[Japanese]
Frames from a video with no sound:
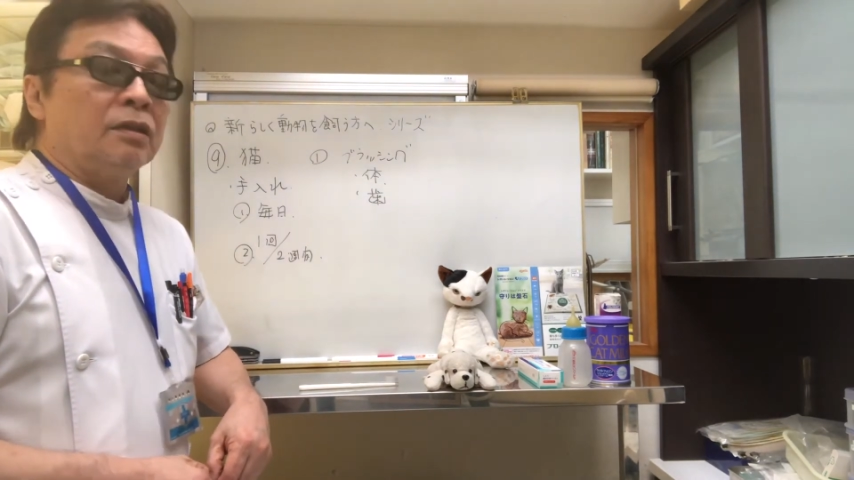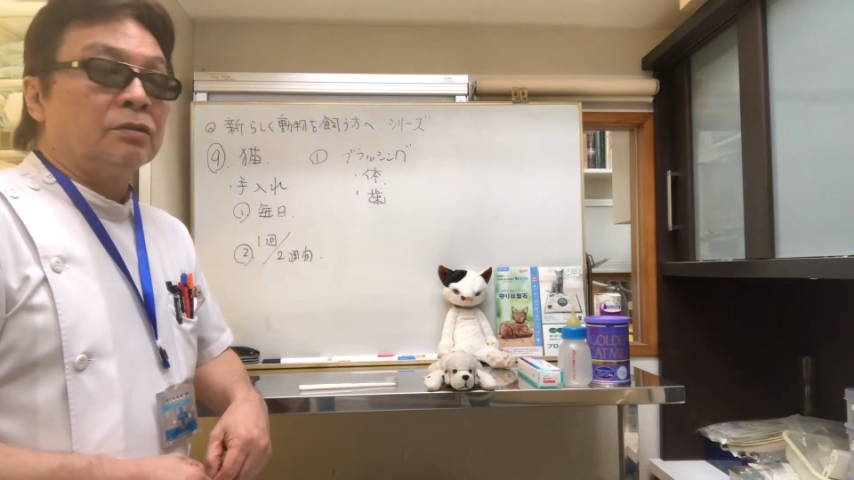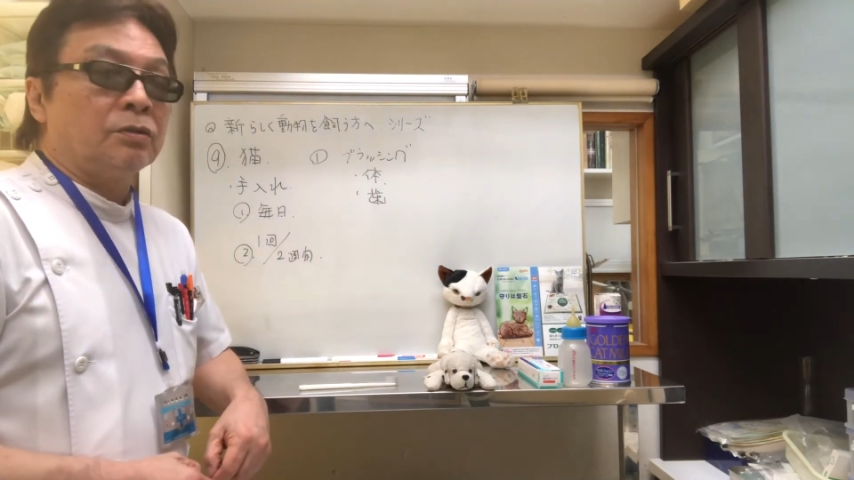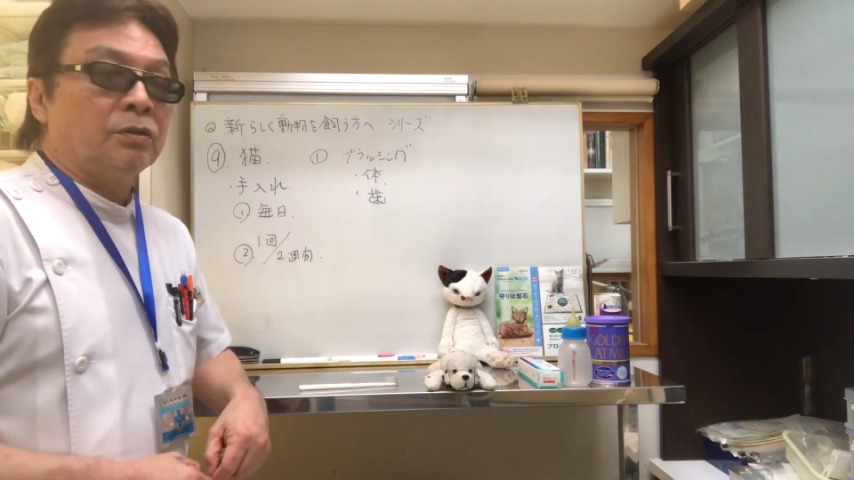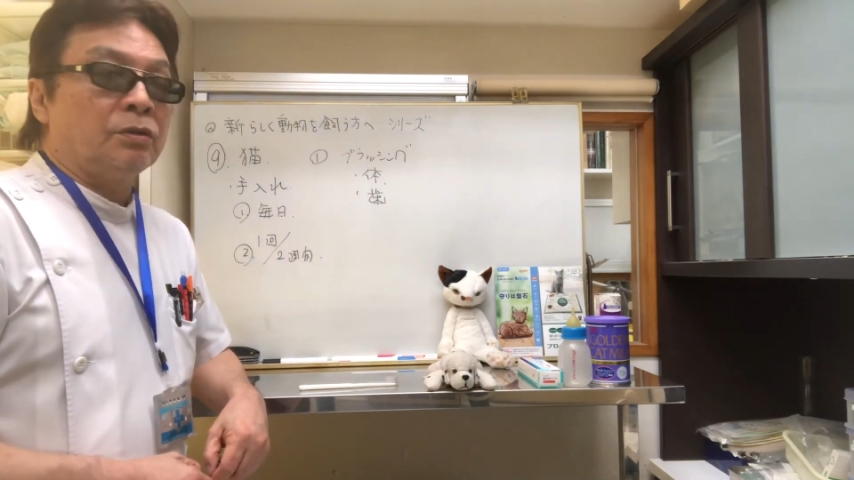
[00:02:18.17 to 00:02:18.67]

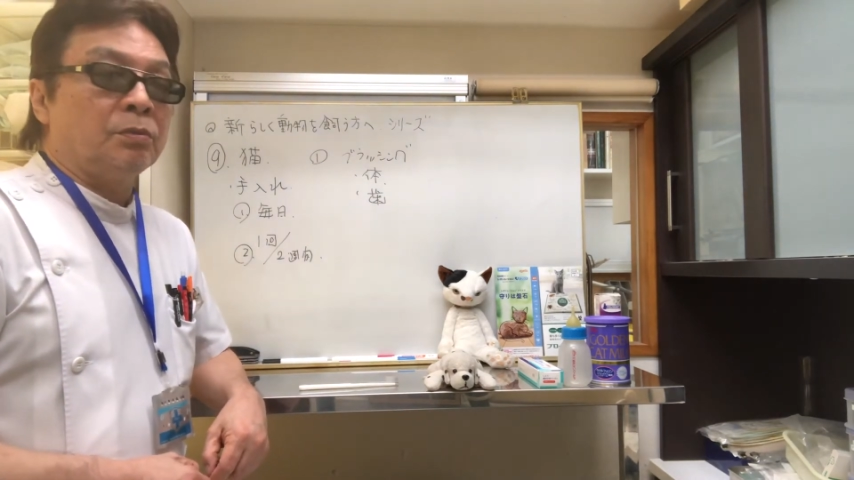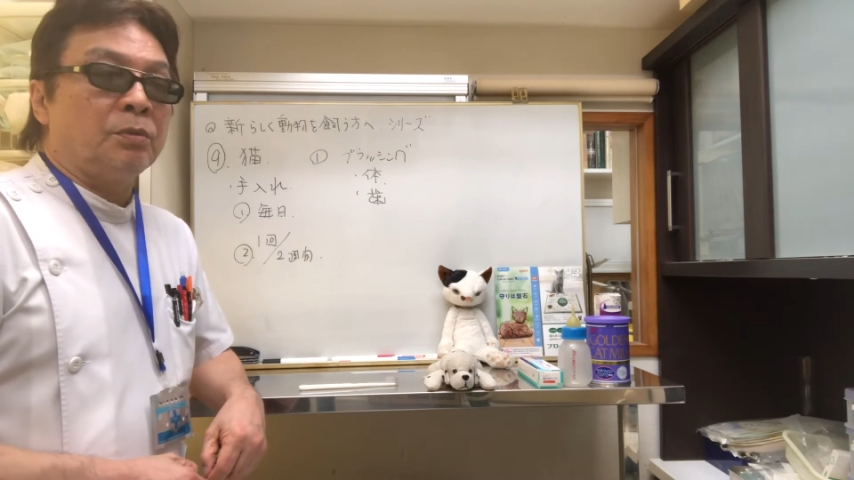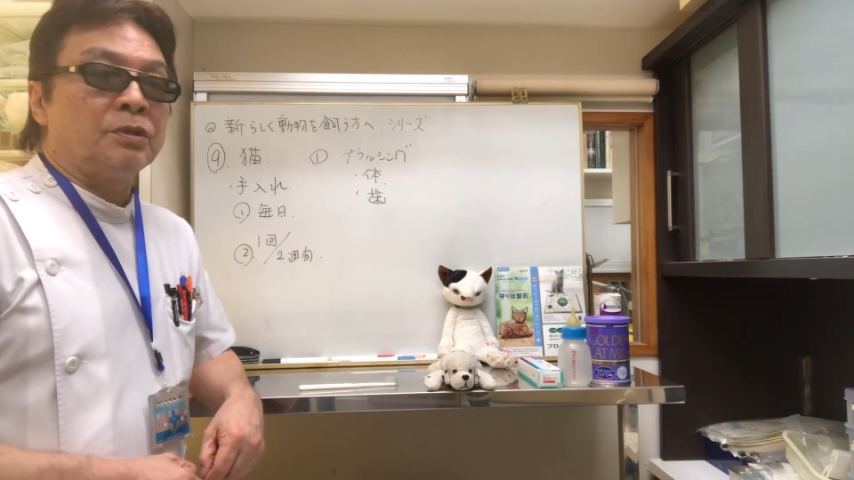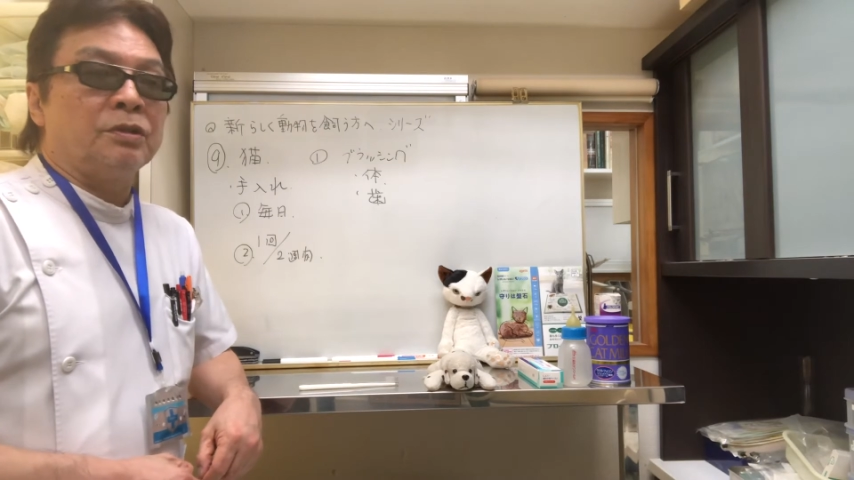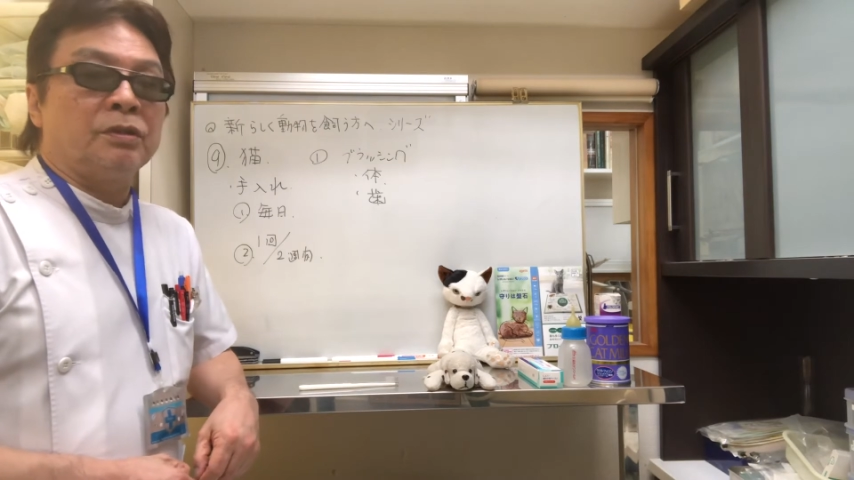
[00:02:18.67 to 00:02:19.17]
それを
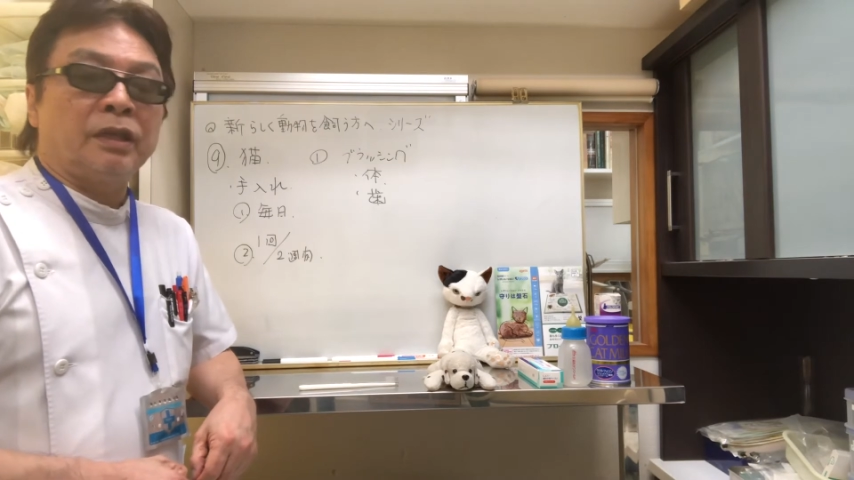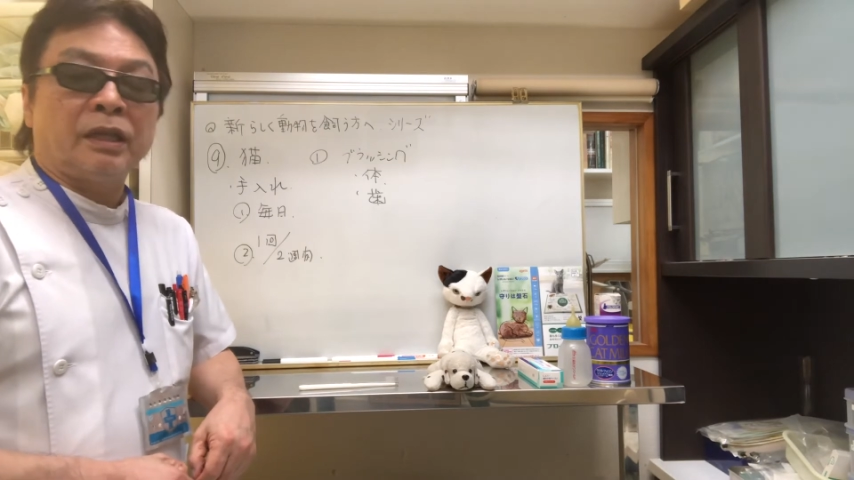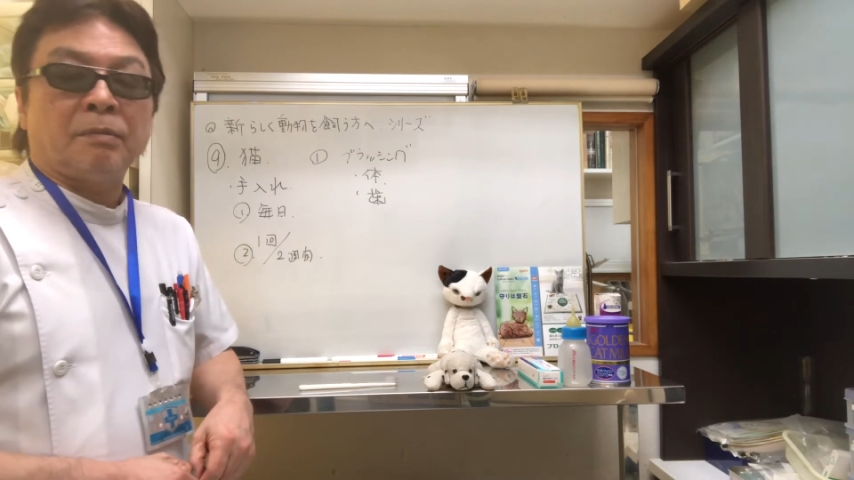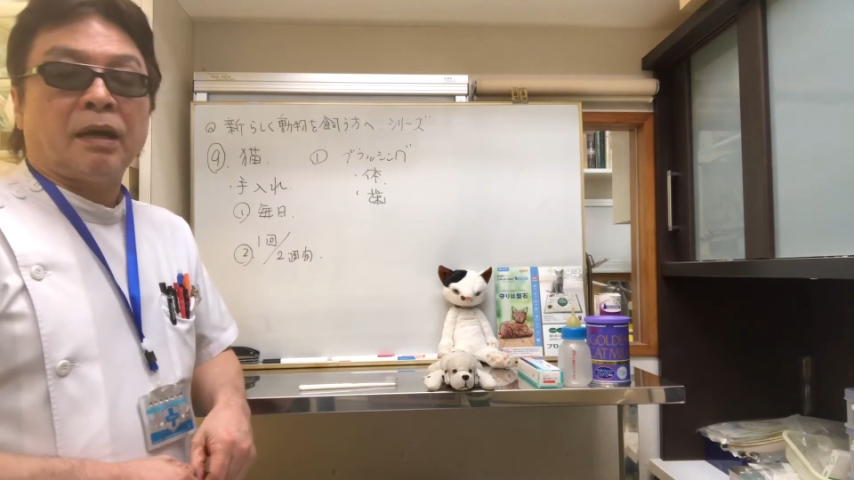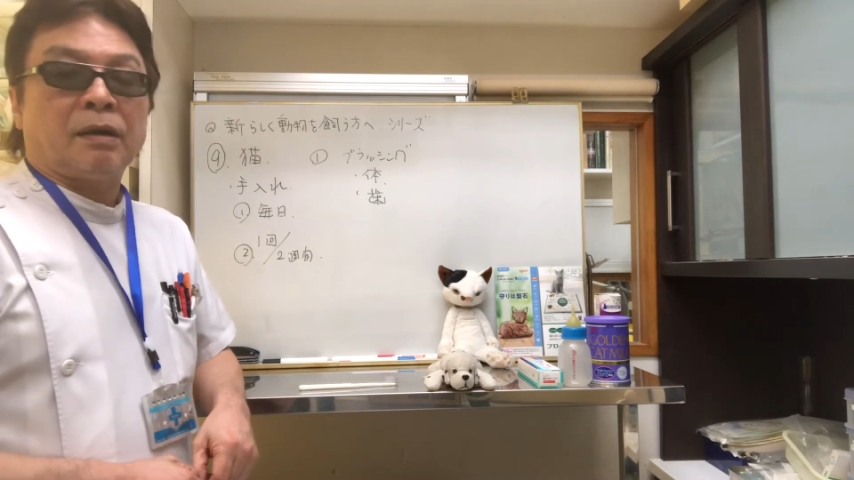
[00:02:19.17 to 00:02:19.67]
もう一度でき
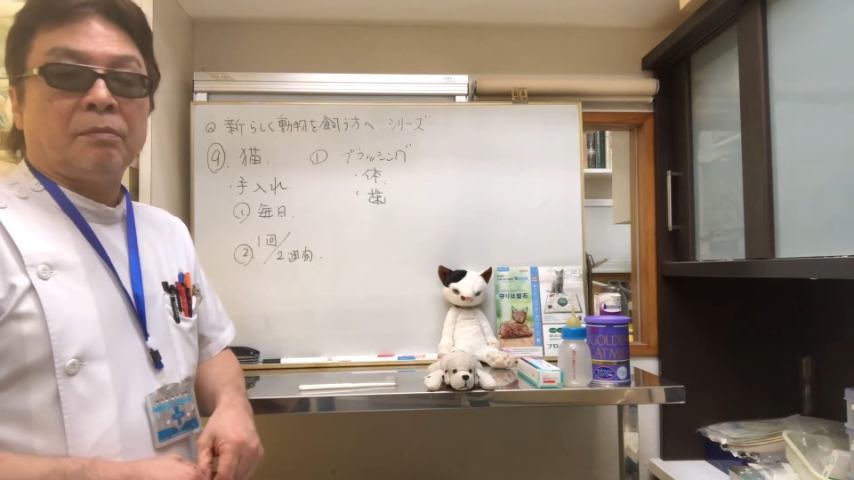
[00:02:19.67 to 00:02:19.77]
れば